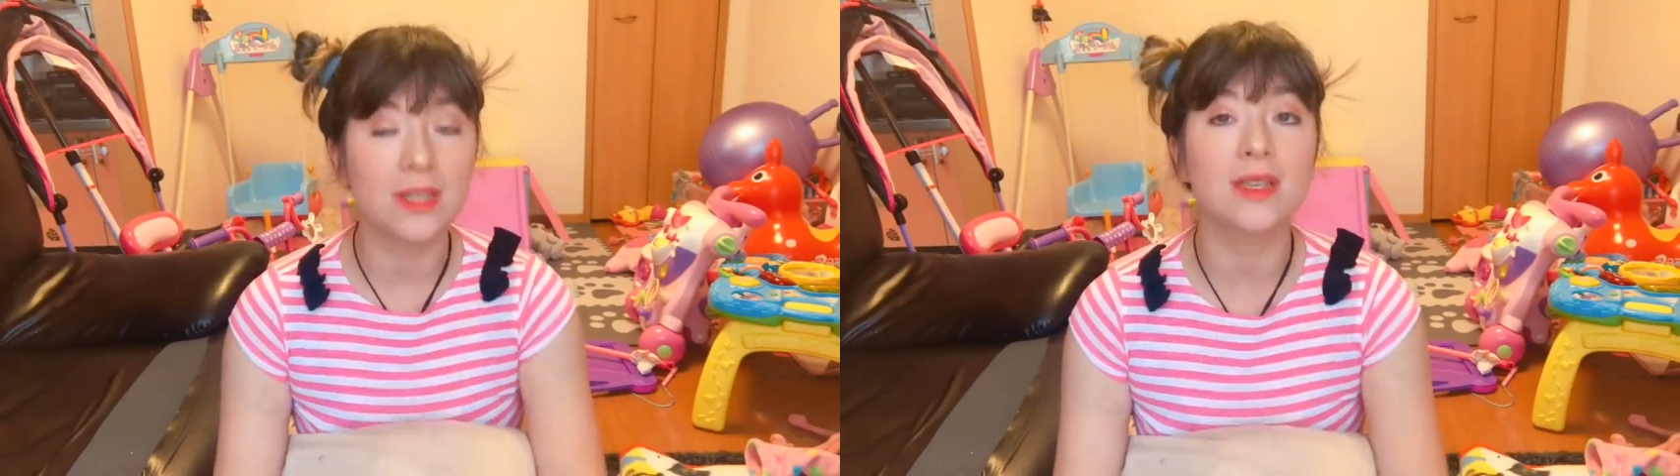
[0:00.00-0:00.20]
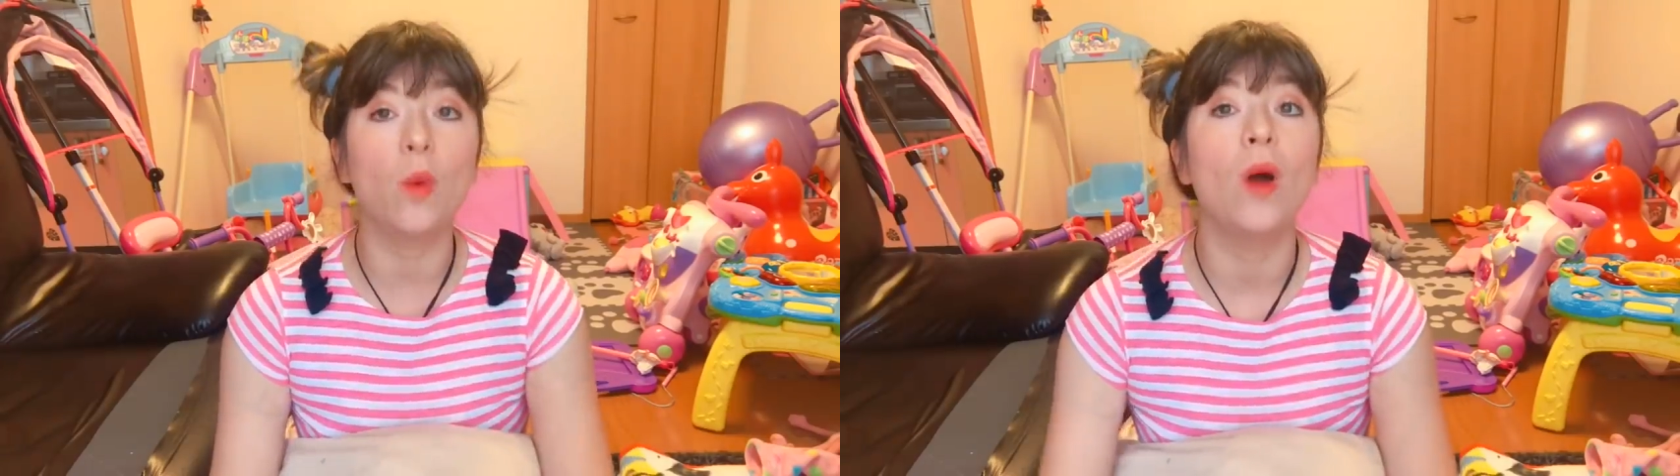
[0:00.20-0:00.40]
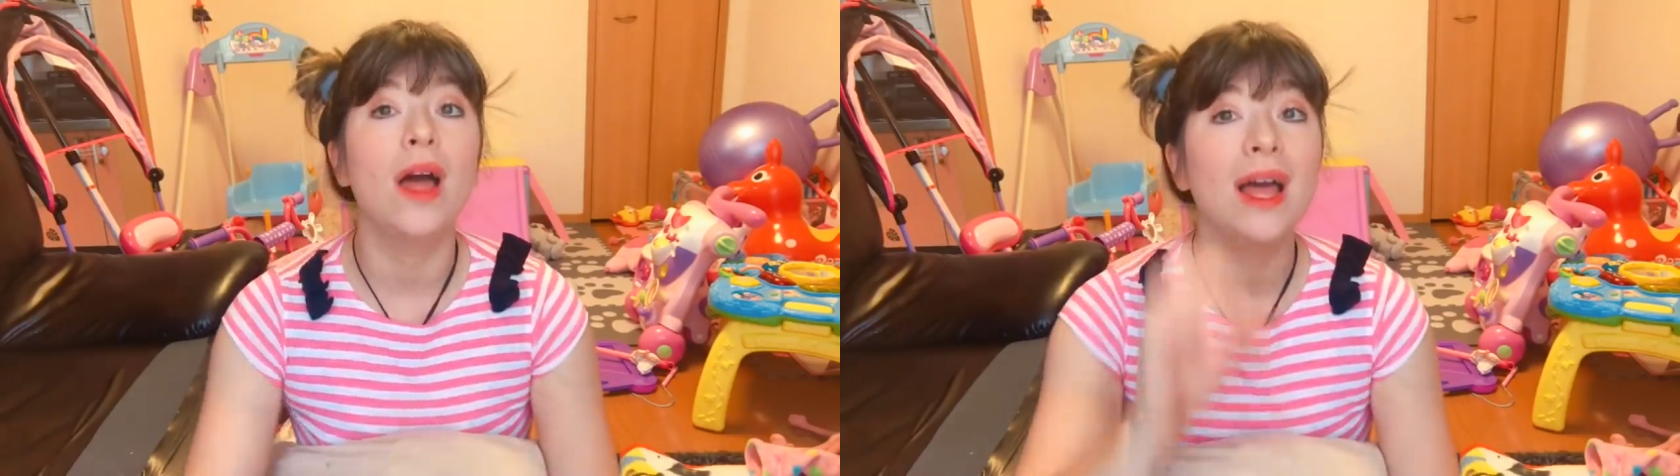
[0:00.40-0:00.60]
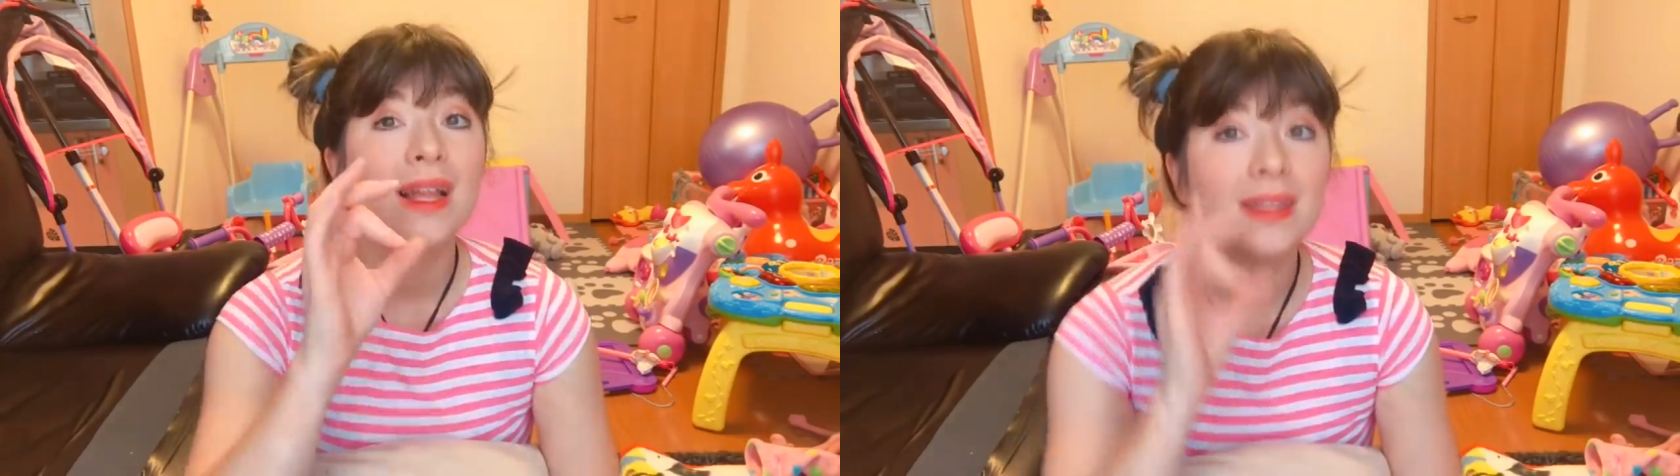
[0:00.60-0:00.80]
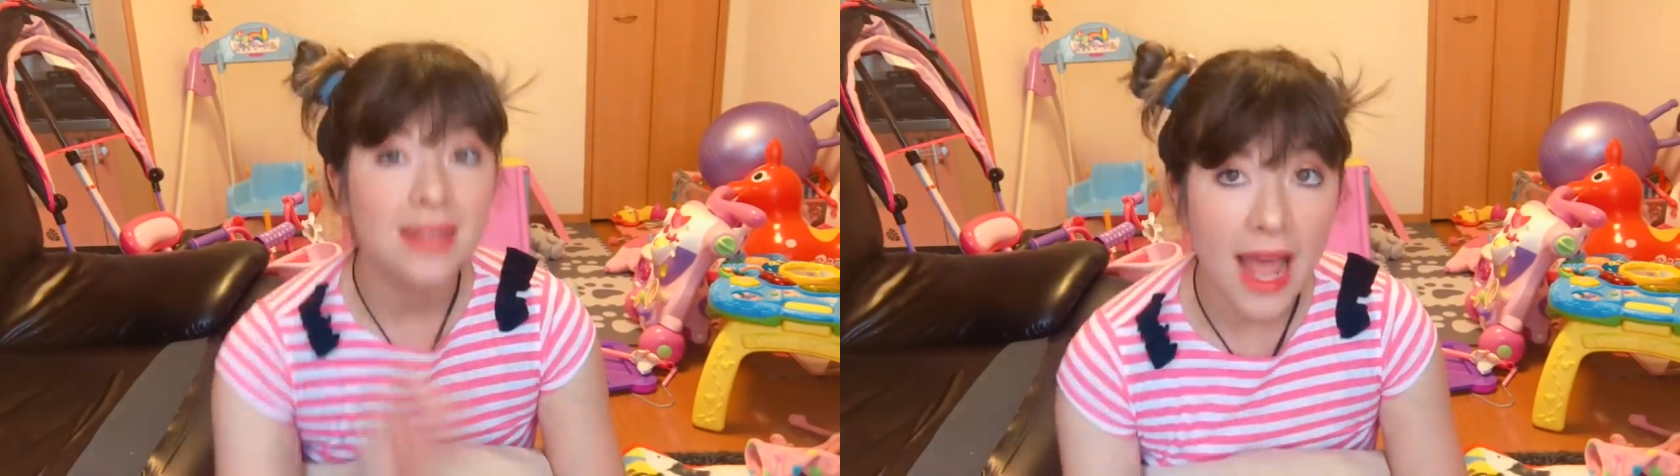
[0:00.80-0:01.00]
são
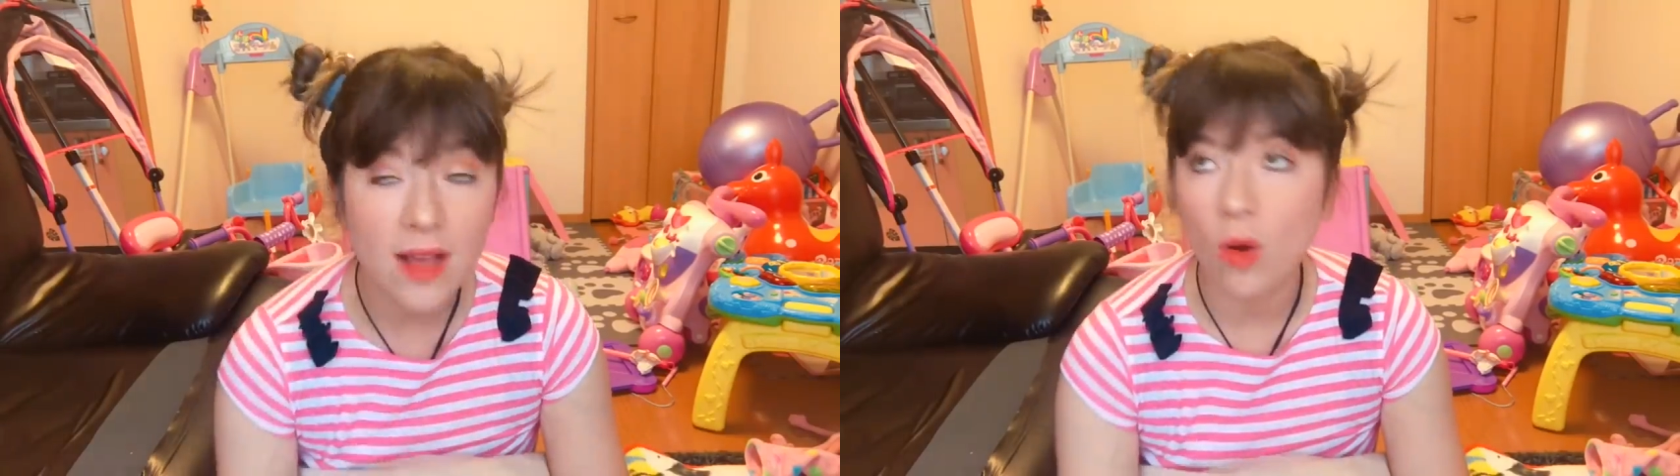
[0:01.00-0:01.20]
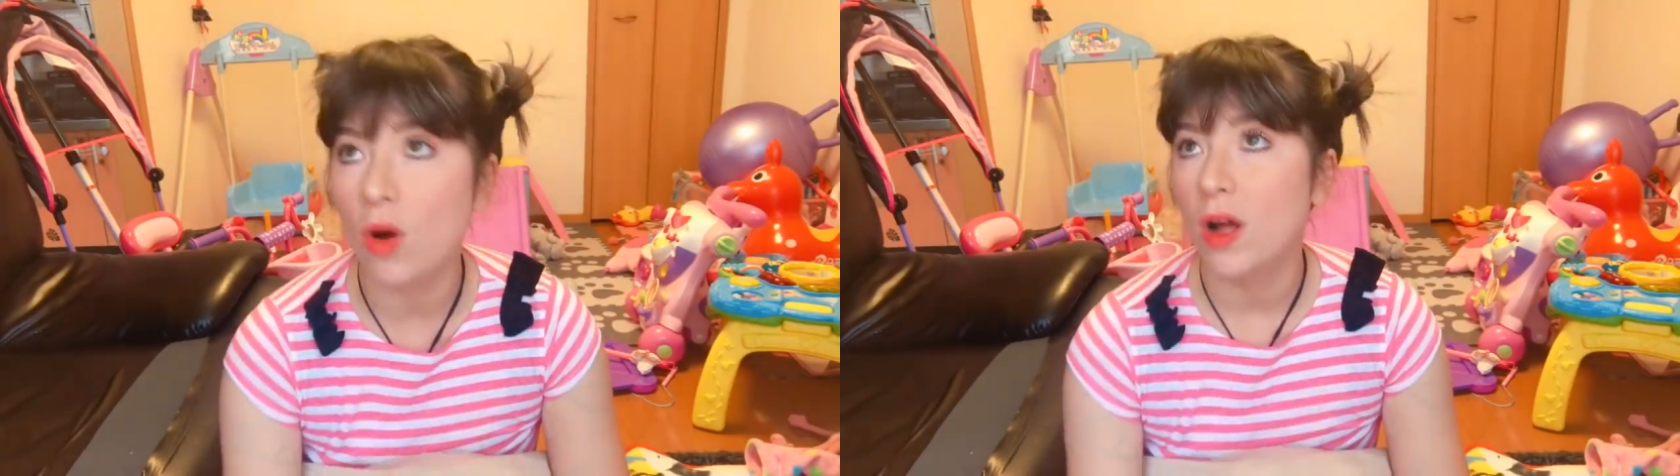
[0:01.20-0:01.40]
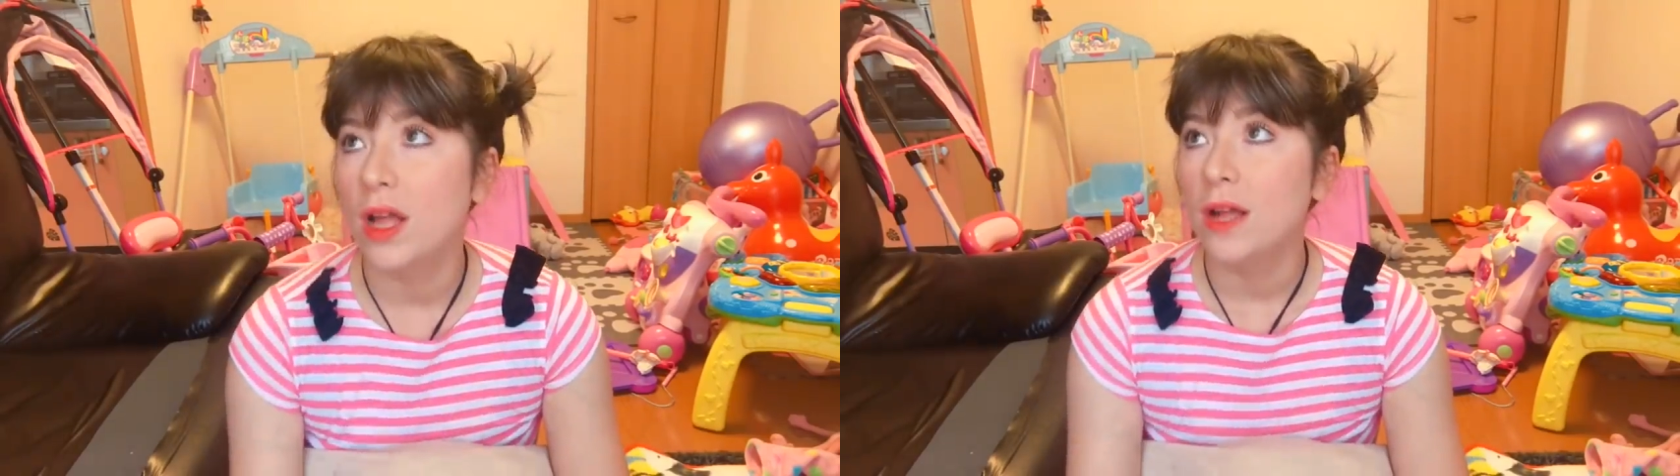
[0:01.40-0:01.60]
10, ó.